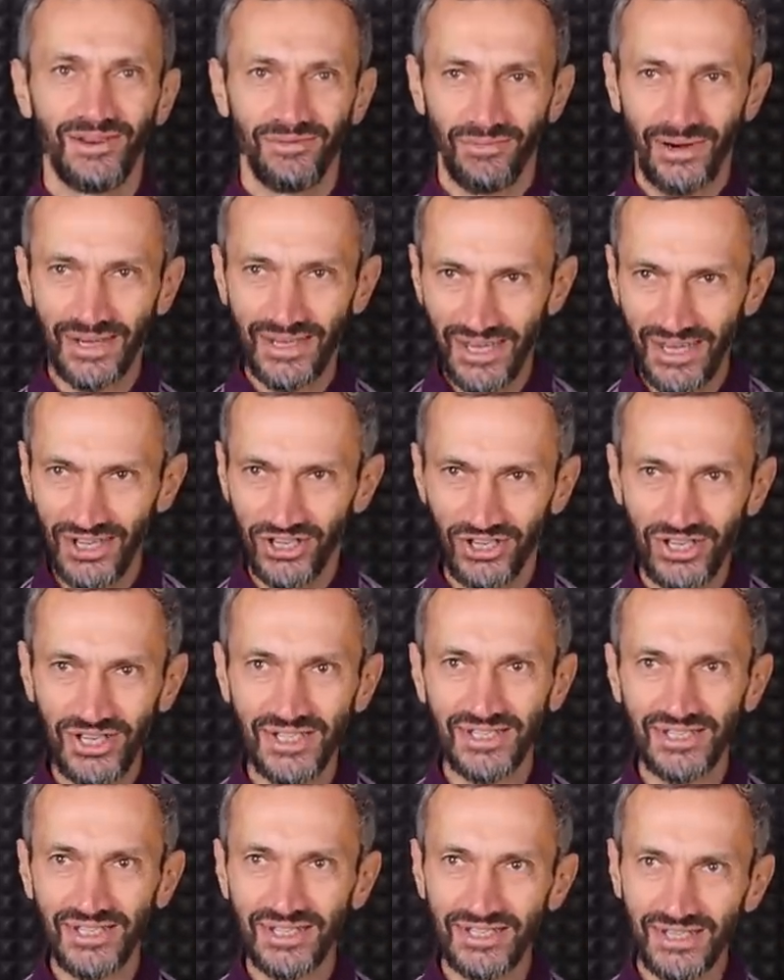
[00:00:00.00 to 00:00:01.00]
моей
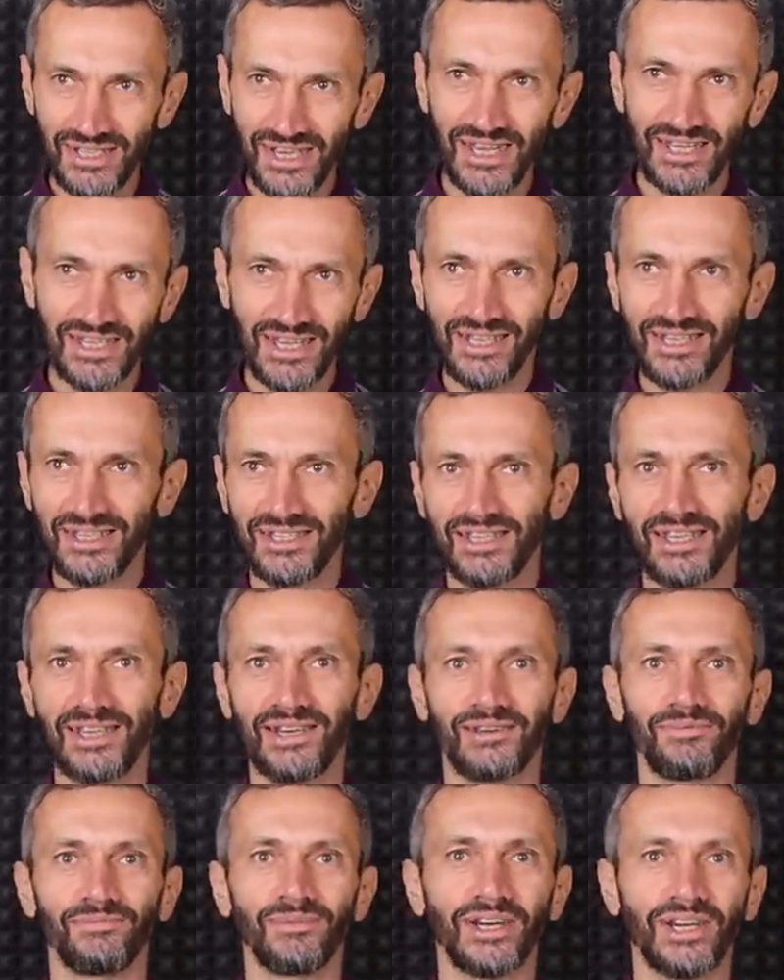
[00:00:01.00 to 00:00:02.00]
жизни и деятельности,
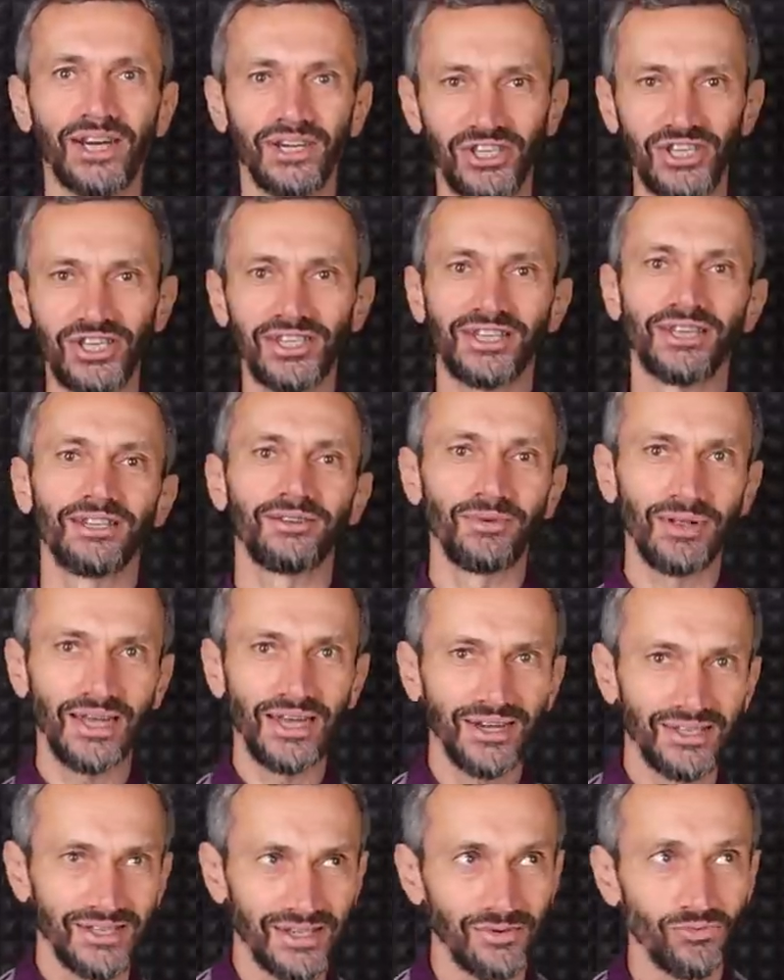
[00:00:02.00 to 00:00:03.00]
к многочисленным
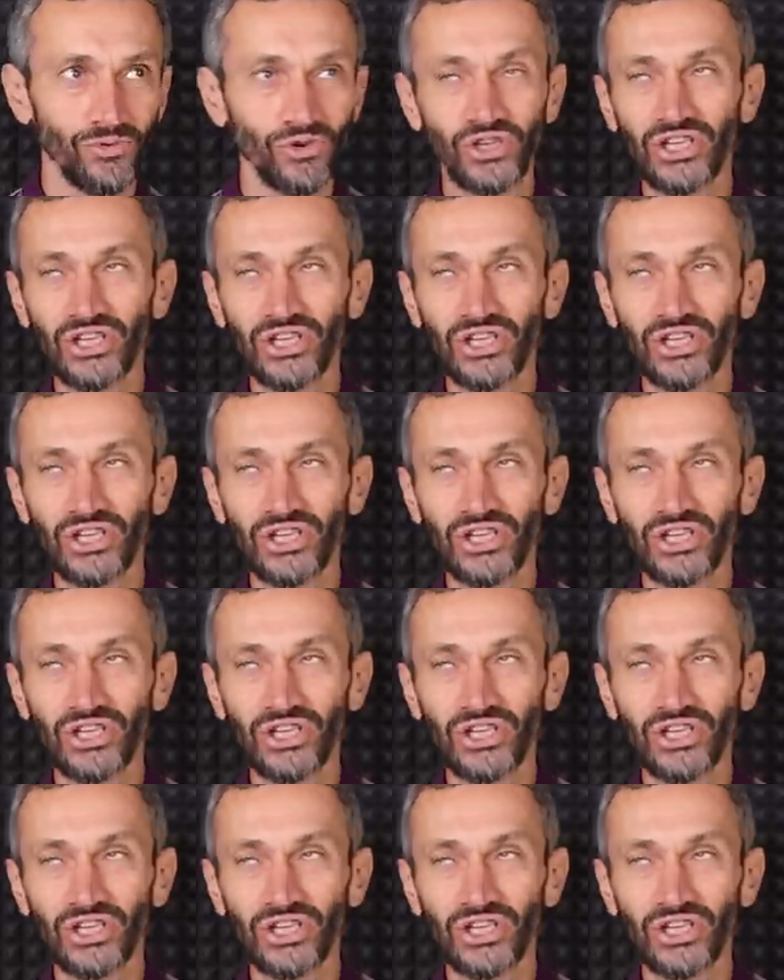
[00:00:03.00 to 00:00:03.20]
лекциям.